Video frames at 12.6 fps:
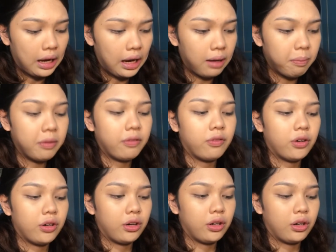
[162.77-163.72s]
I
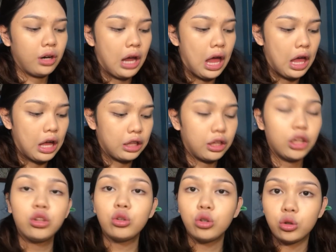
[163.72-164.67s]
prefer
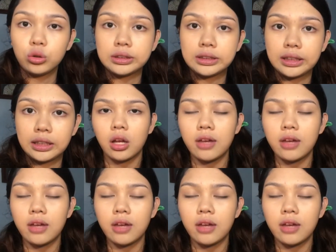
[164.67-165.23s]
not to use it.